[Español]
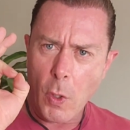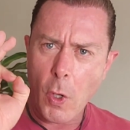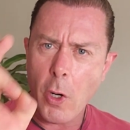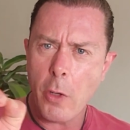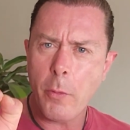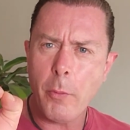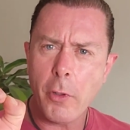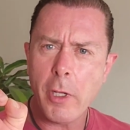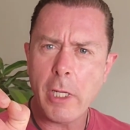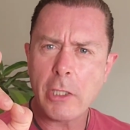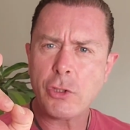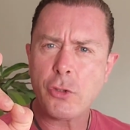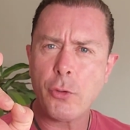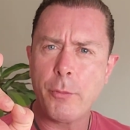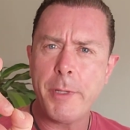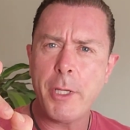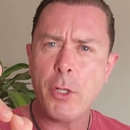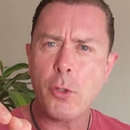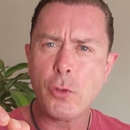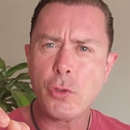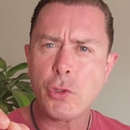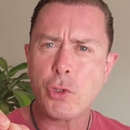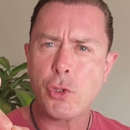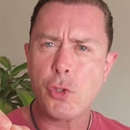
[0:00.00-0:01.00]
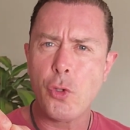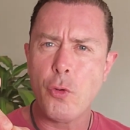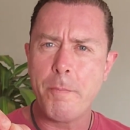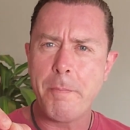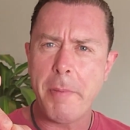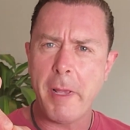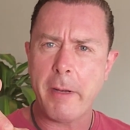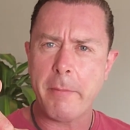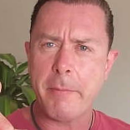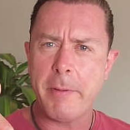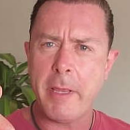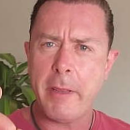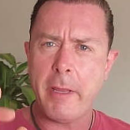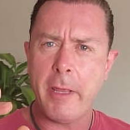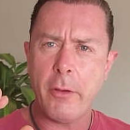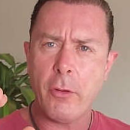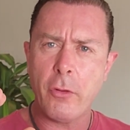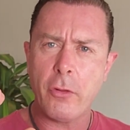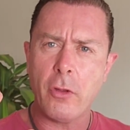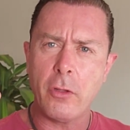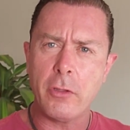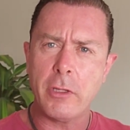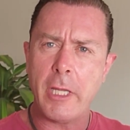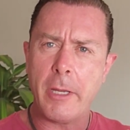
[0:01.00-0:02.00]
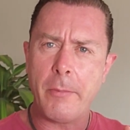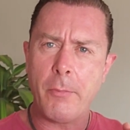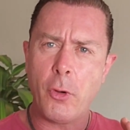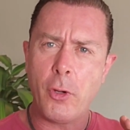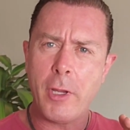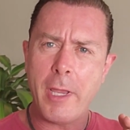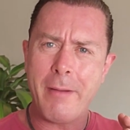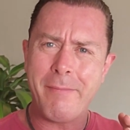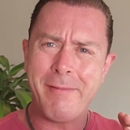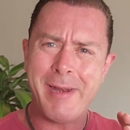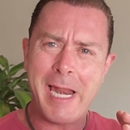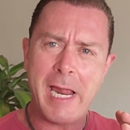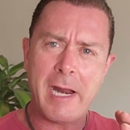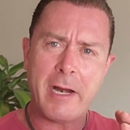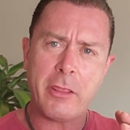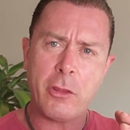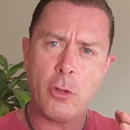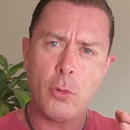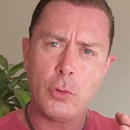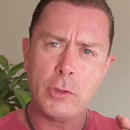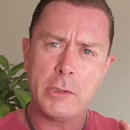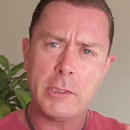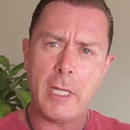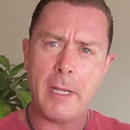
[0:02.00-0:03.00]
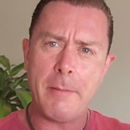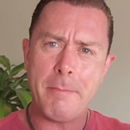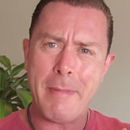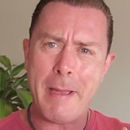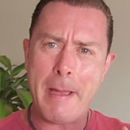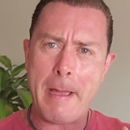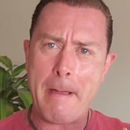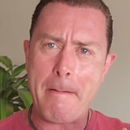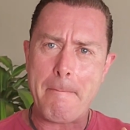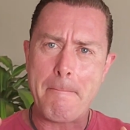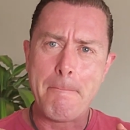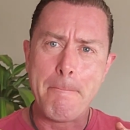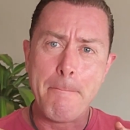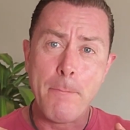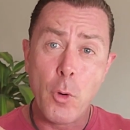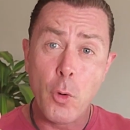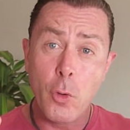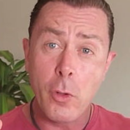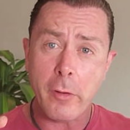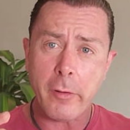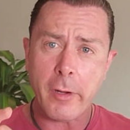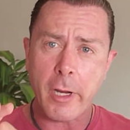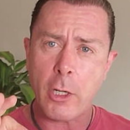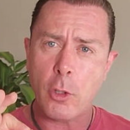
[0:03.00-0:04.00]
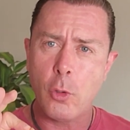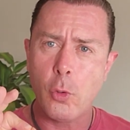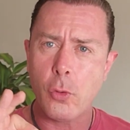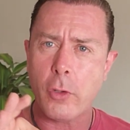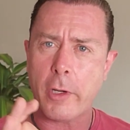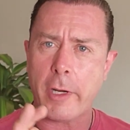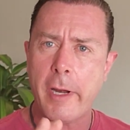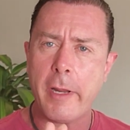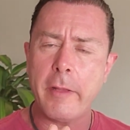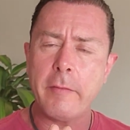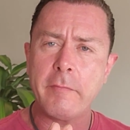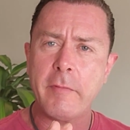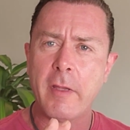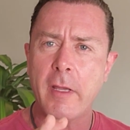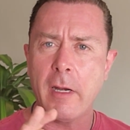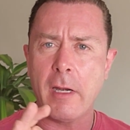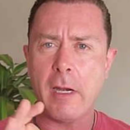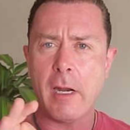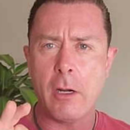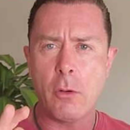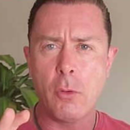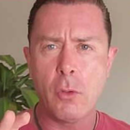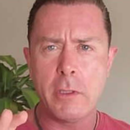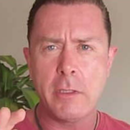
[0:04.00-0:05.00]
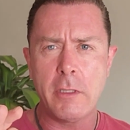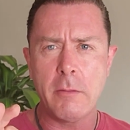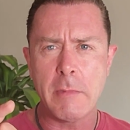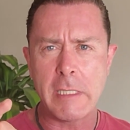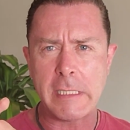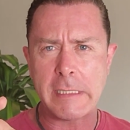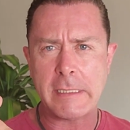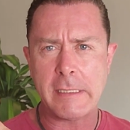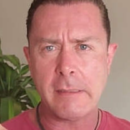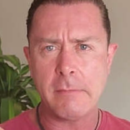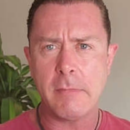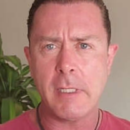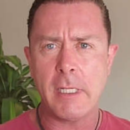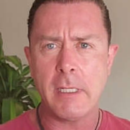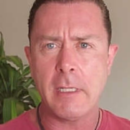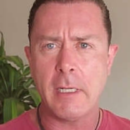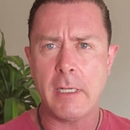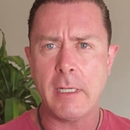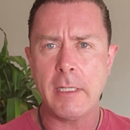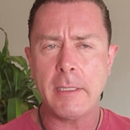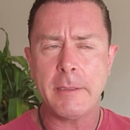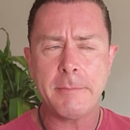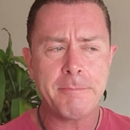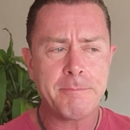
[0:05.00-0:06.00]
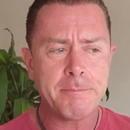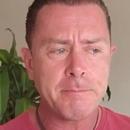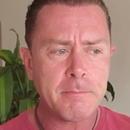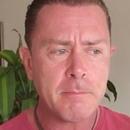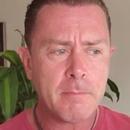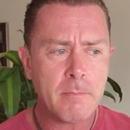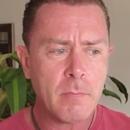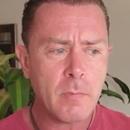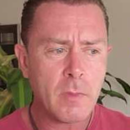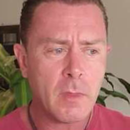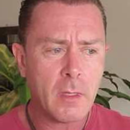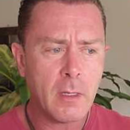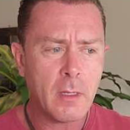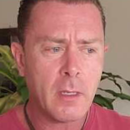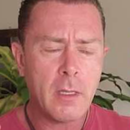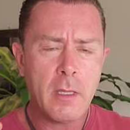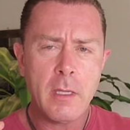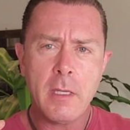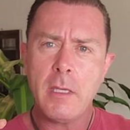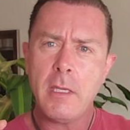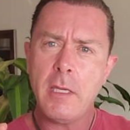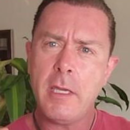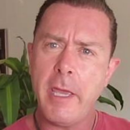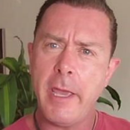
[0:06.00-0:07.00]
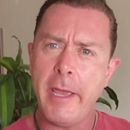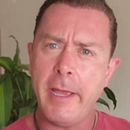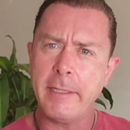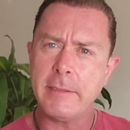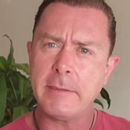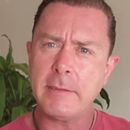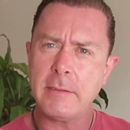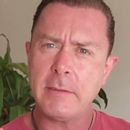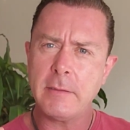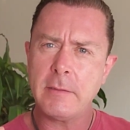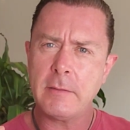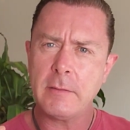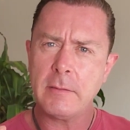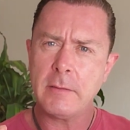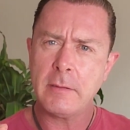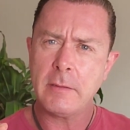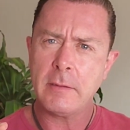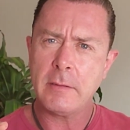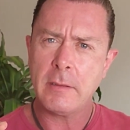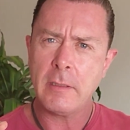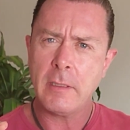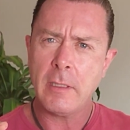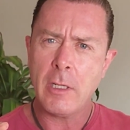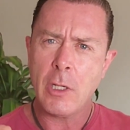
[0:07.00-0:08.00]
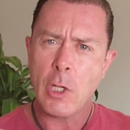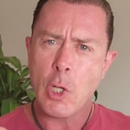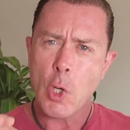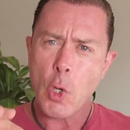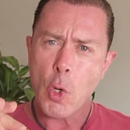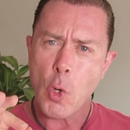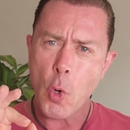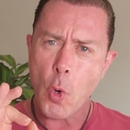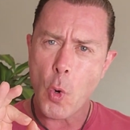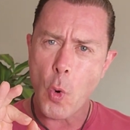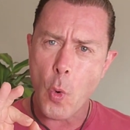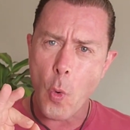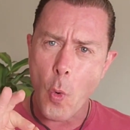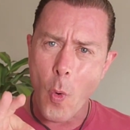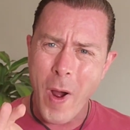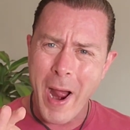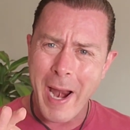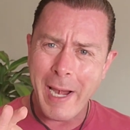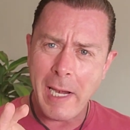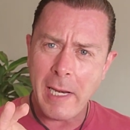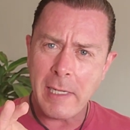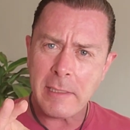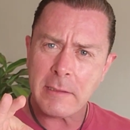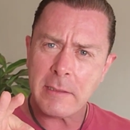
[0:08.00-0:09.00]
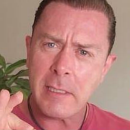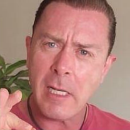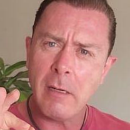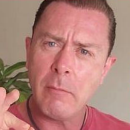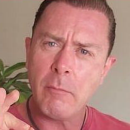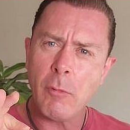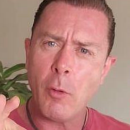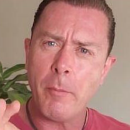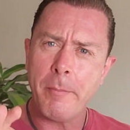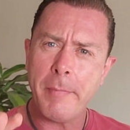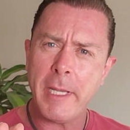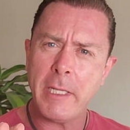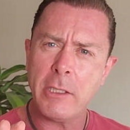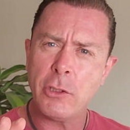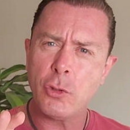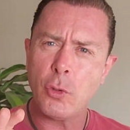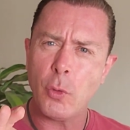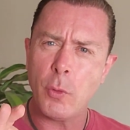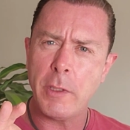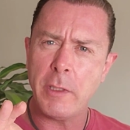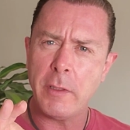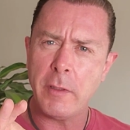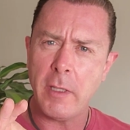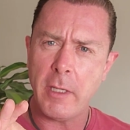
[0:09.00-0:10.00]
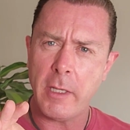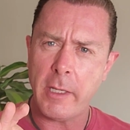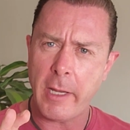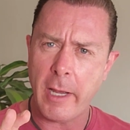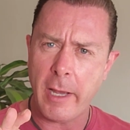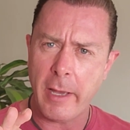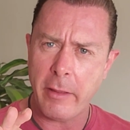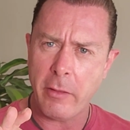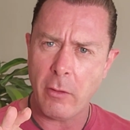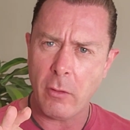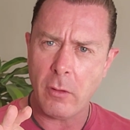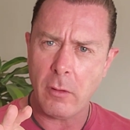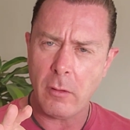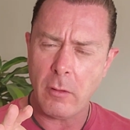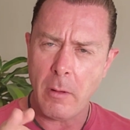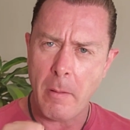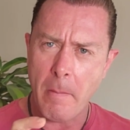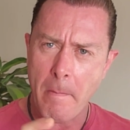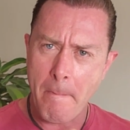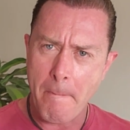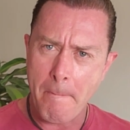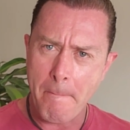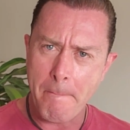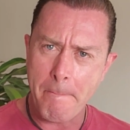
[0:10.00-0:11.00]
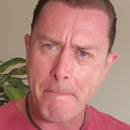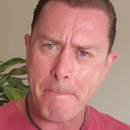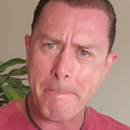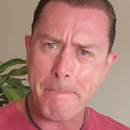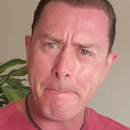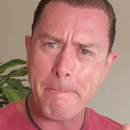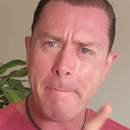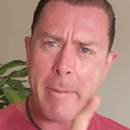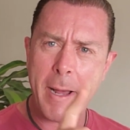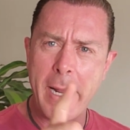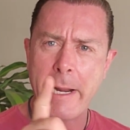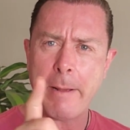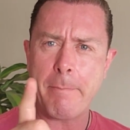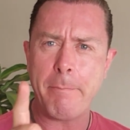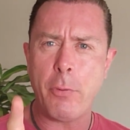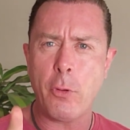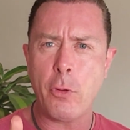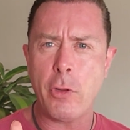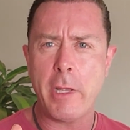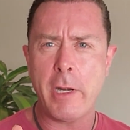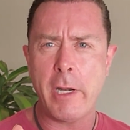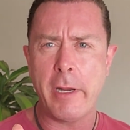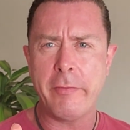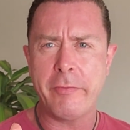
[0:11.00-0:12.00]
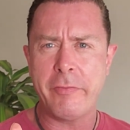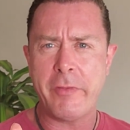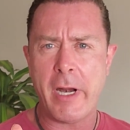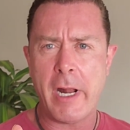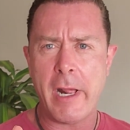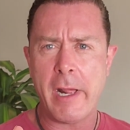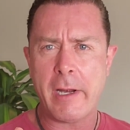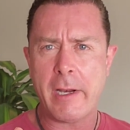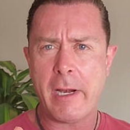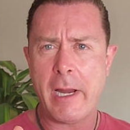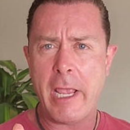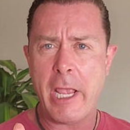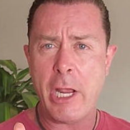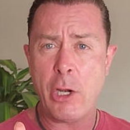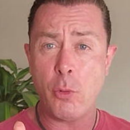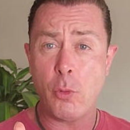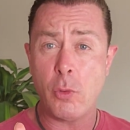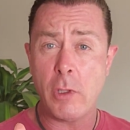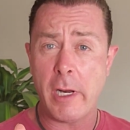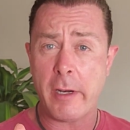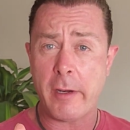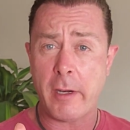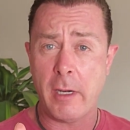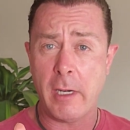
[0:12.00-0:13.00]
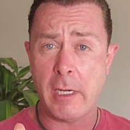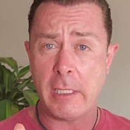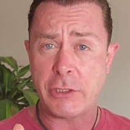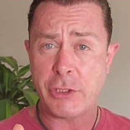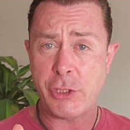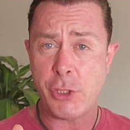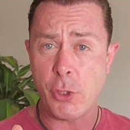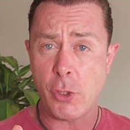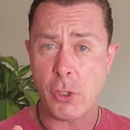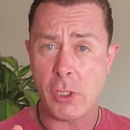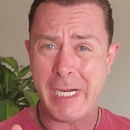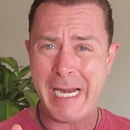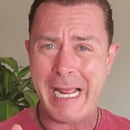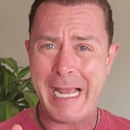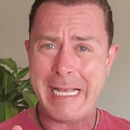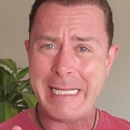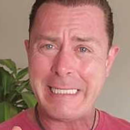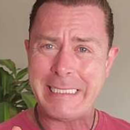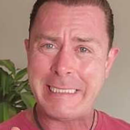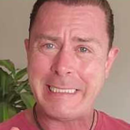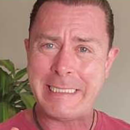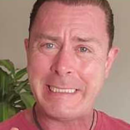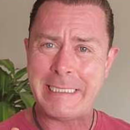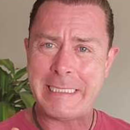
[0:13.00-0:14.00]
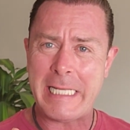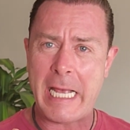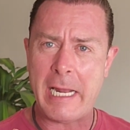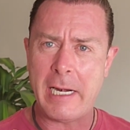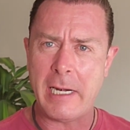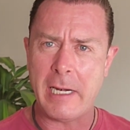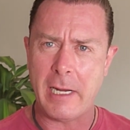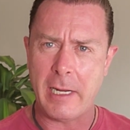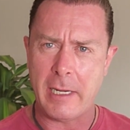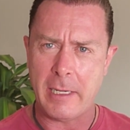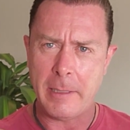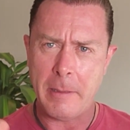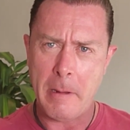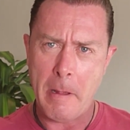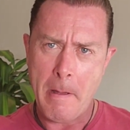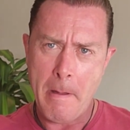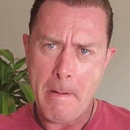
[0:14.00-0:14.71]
Hoy voy a subir un super video donde voy a hablar de un tema muy recurrente en la última semana y es cuál es el momento indicado para poder entrar en una relación sana.